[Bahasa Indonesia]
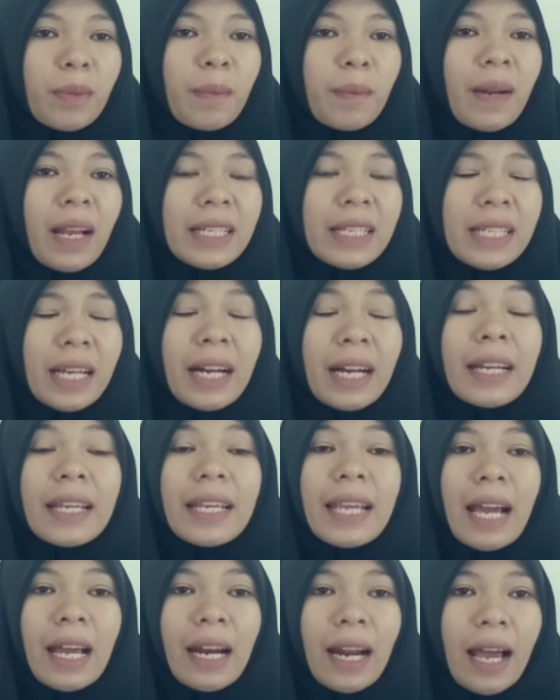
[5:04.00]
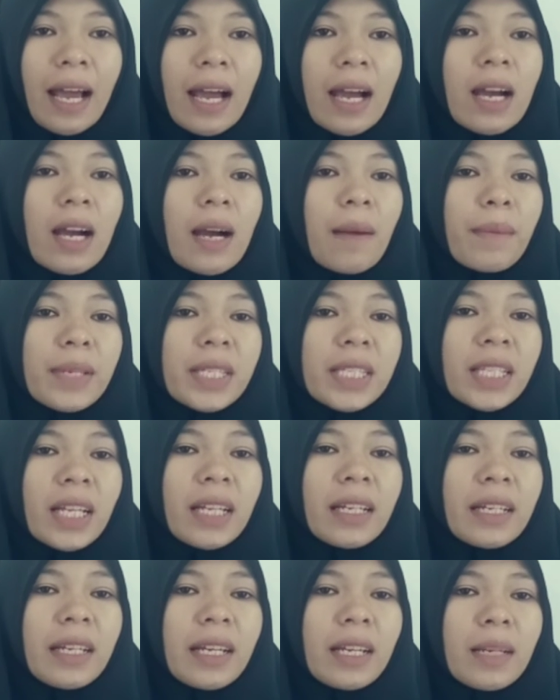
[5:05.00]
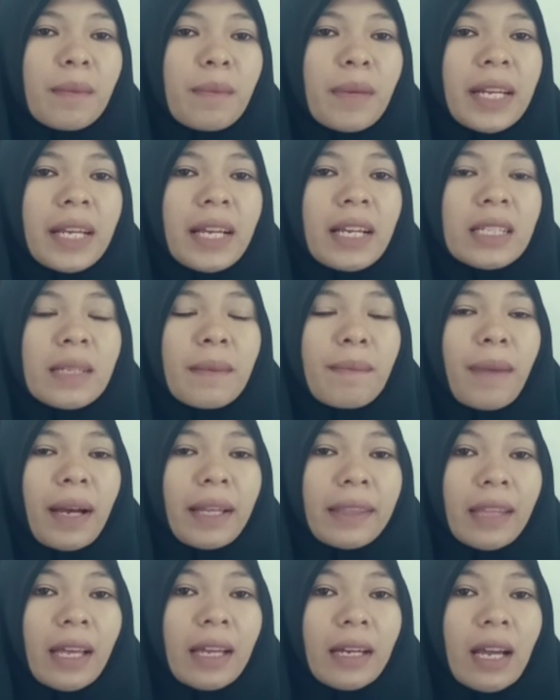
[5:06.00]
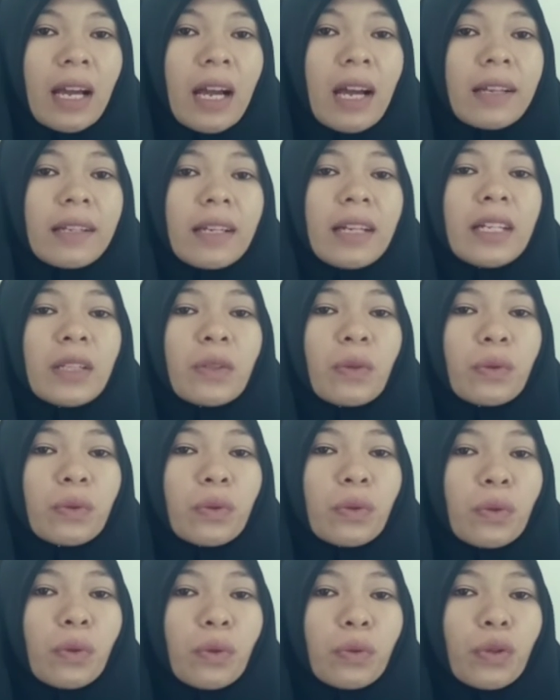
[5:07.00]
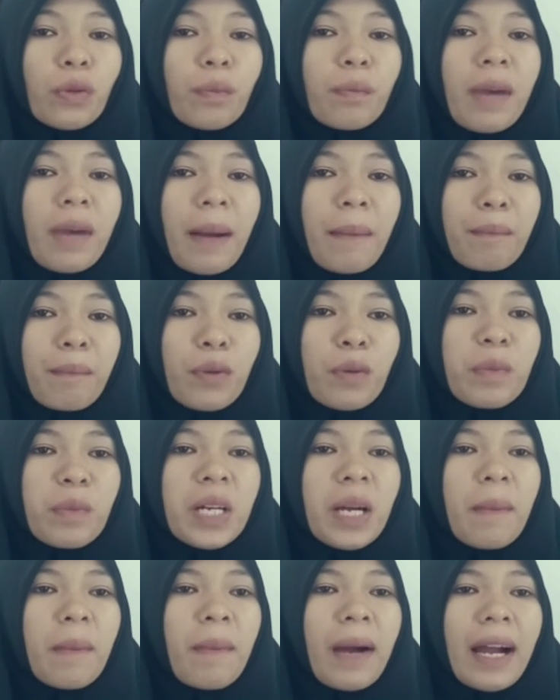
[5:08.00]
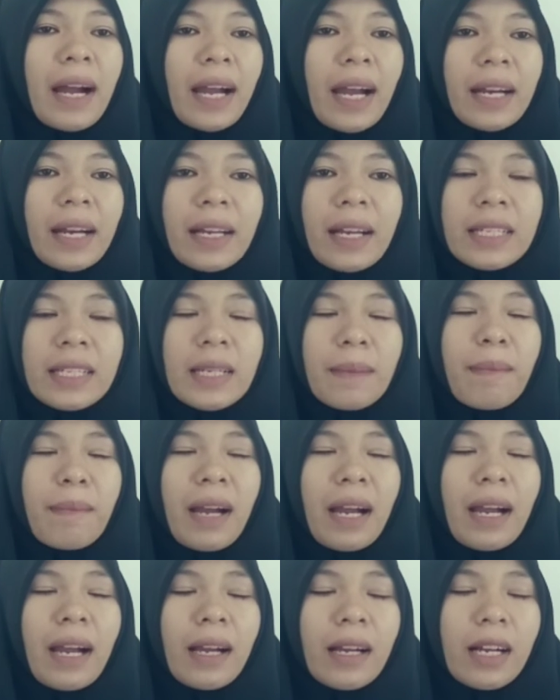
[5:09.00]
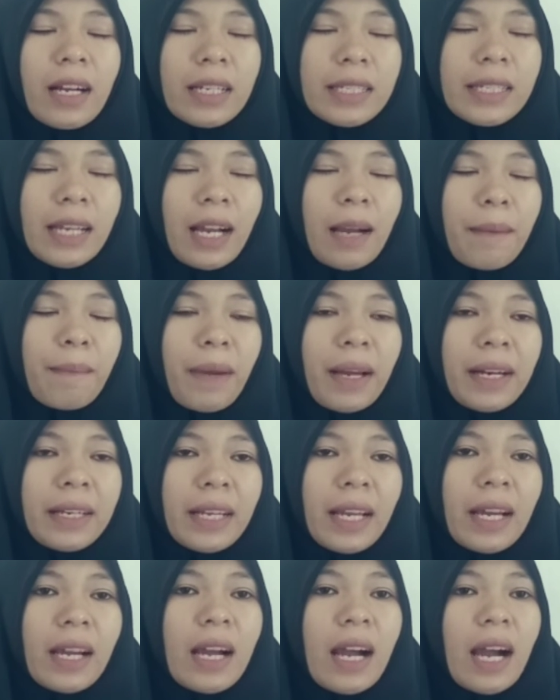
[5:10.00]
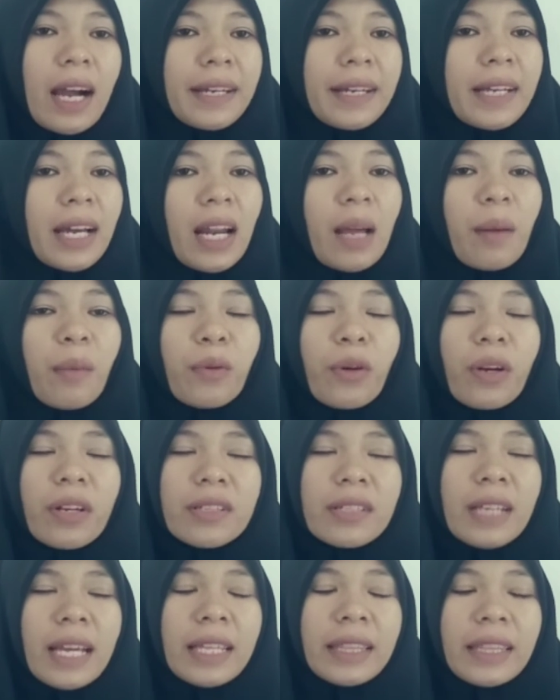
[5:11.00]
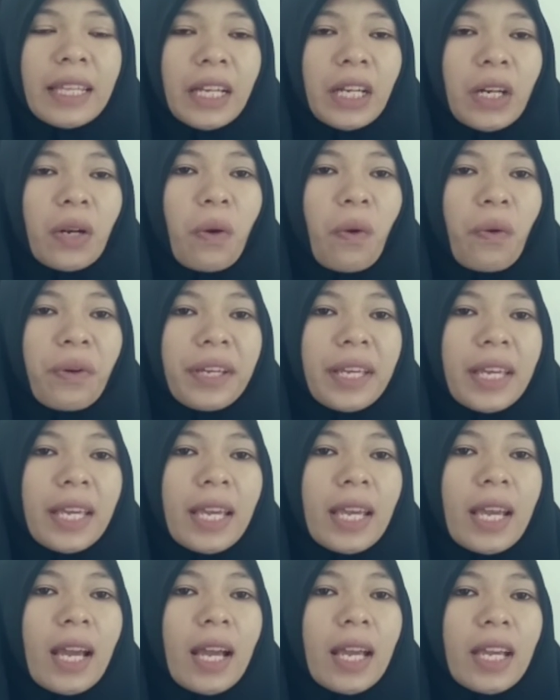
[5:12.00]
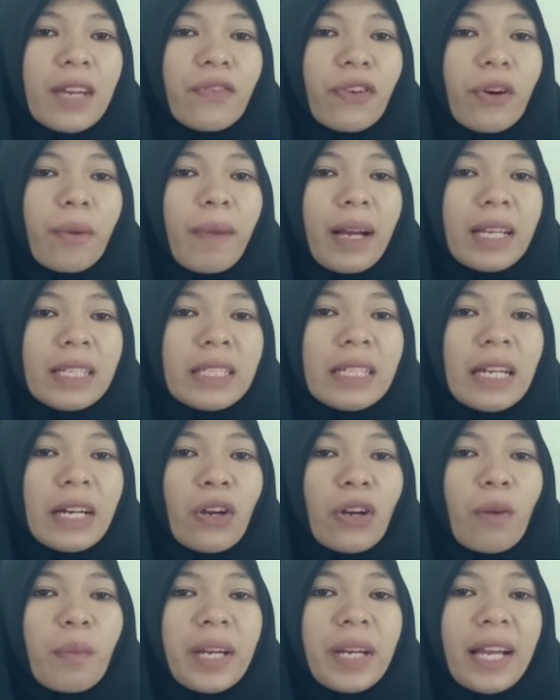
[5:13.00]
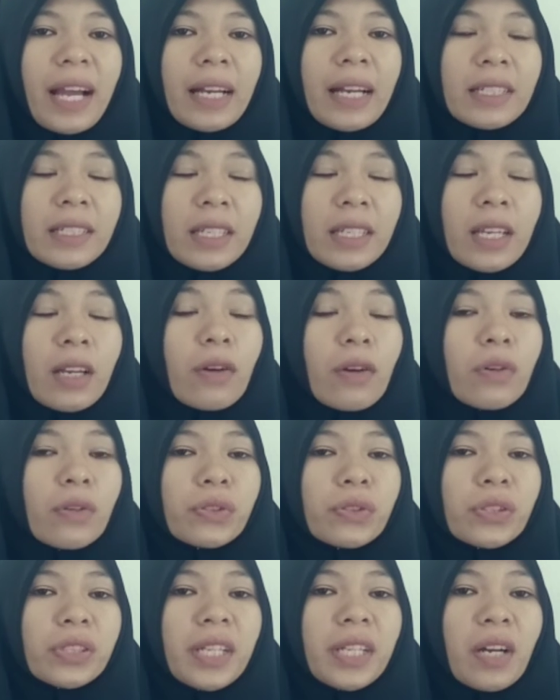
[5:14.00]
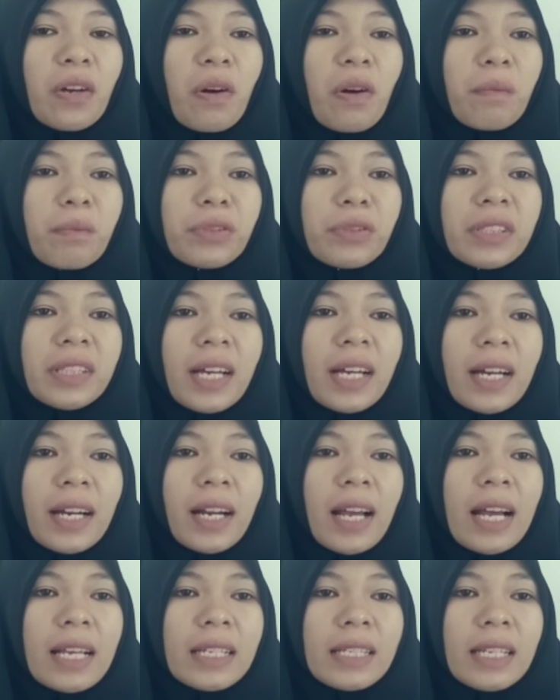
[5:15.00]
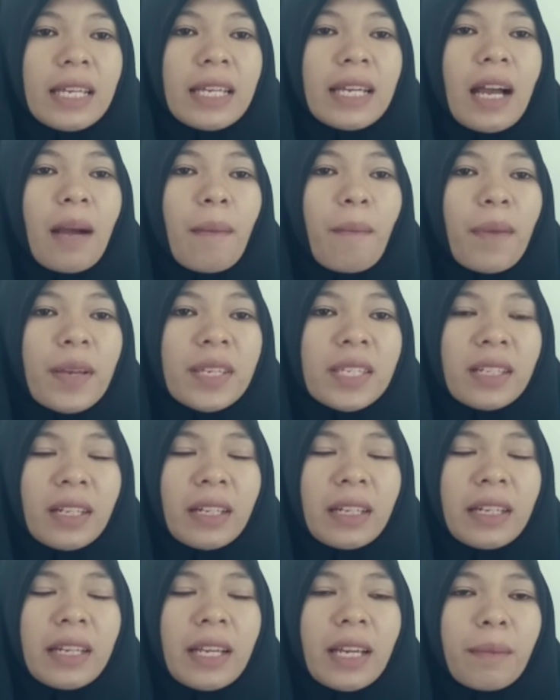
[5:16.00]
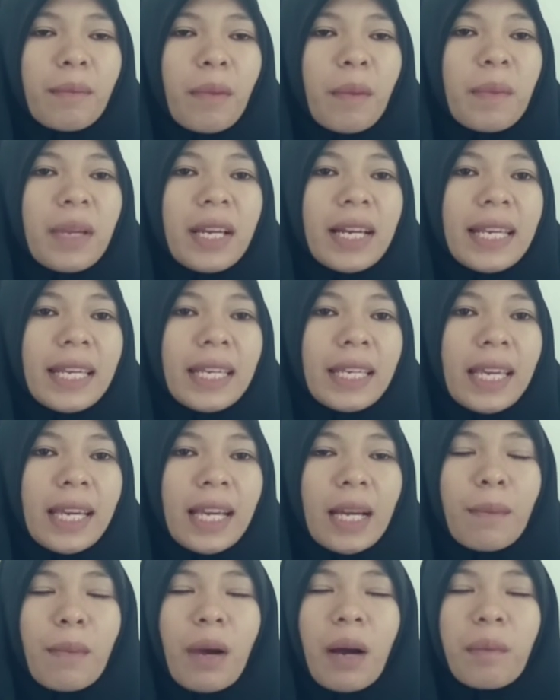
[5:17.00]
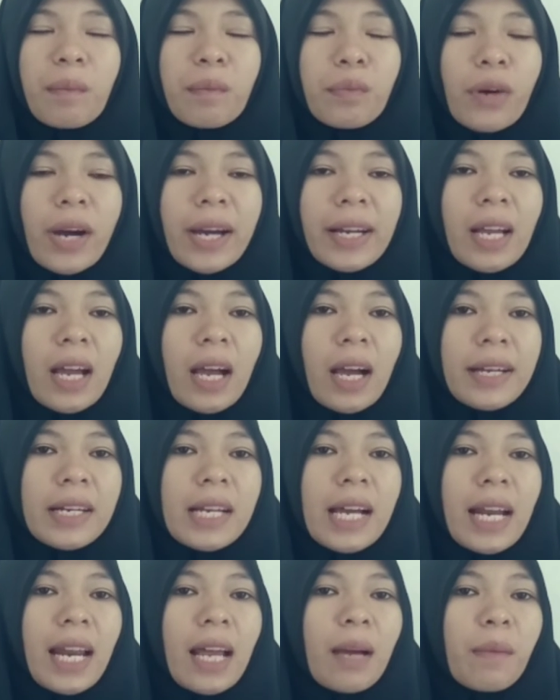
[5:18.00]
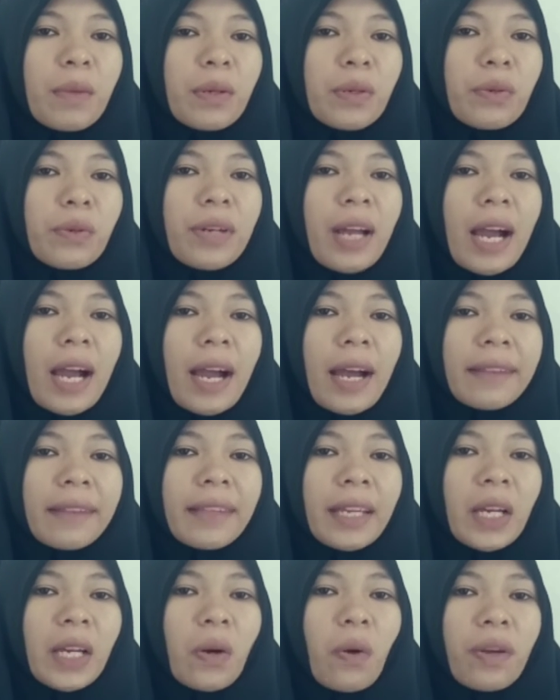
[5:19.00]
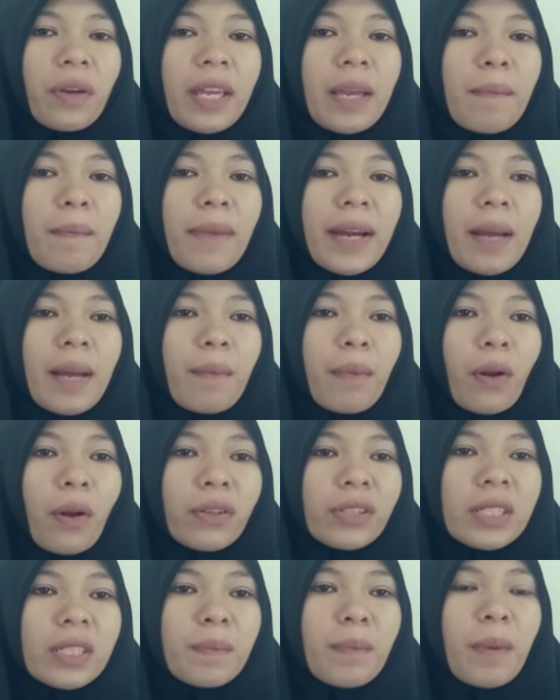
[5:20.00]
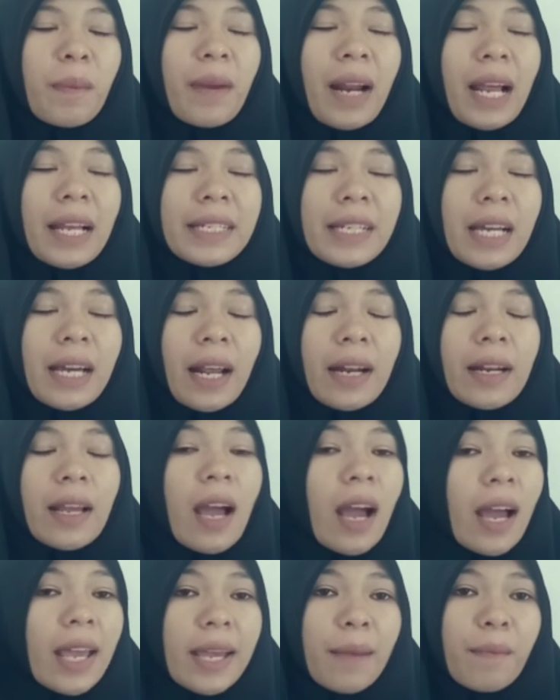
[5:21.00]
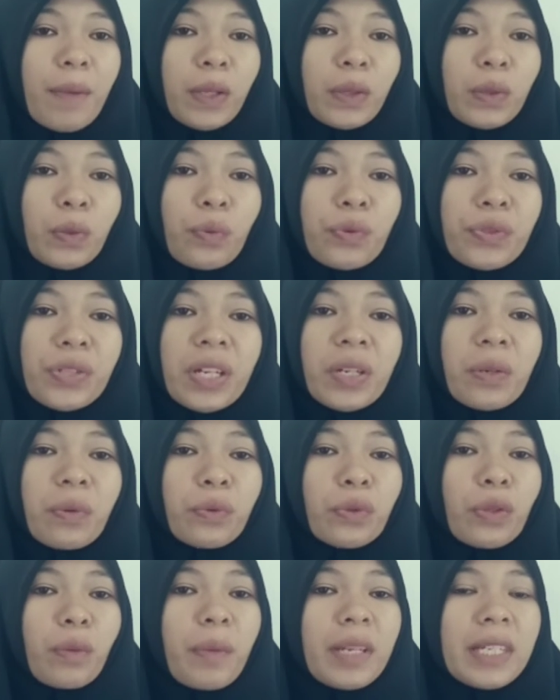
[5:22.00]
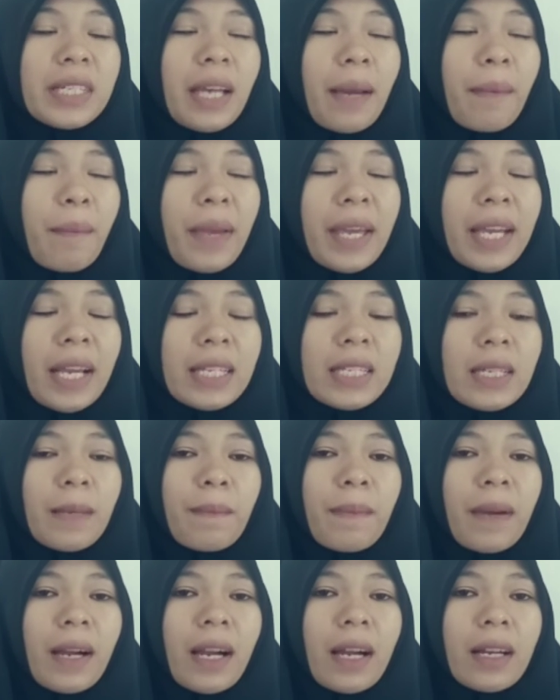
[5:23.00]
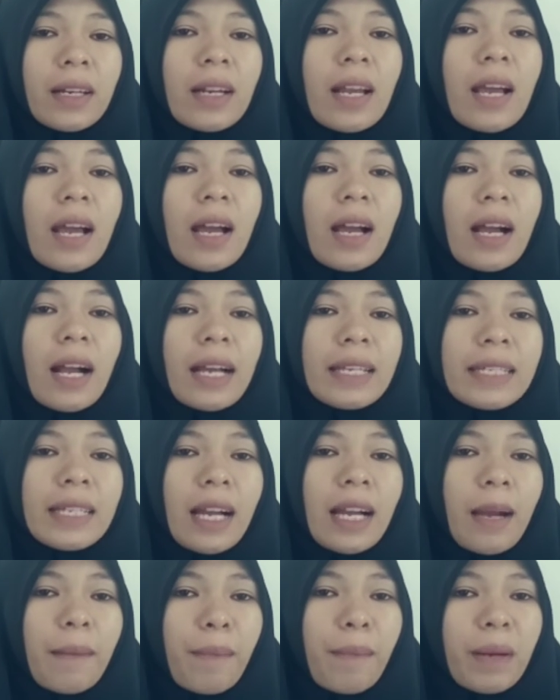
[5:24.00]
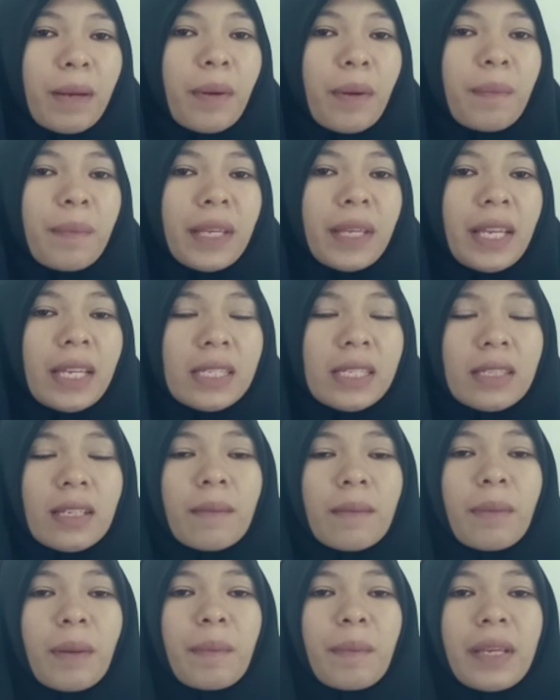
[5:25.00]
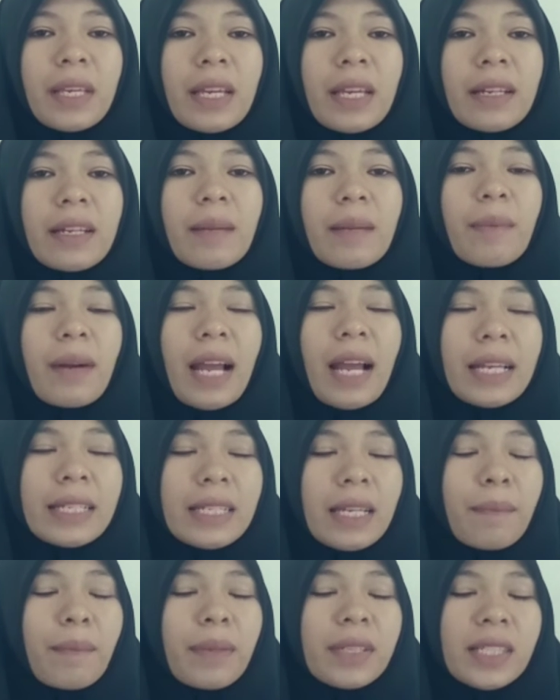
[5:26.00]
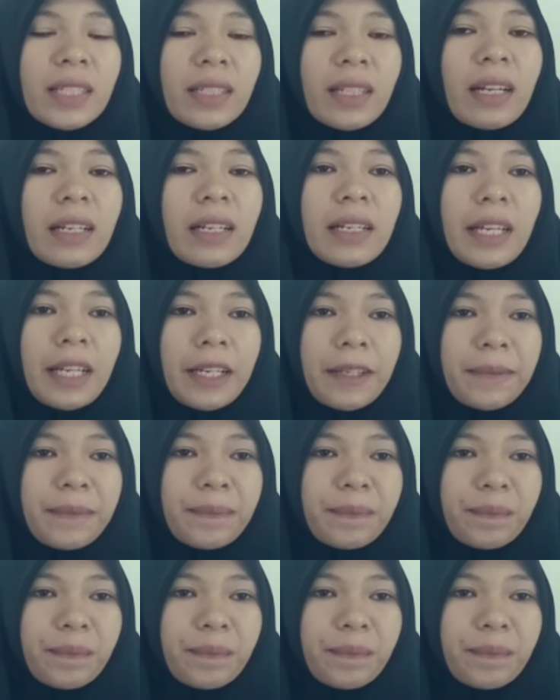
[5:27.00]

pembelajaran ialah peserta didik diberi kesempatan dan dituntut untuk mampu mengembangkan kecepat kecakapannya dalam menguasai teknologi, informasi, dan komunikasi, khususnya komputer, sehingga peserta didik memiliki kemampuan dalam menggunakan teknologi pada proses pembelajaran yang bertujuan untuk mencapai kecapakan, kecakapan berpikir, berpikir dan belajar peserta didik.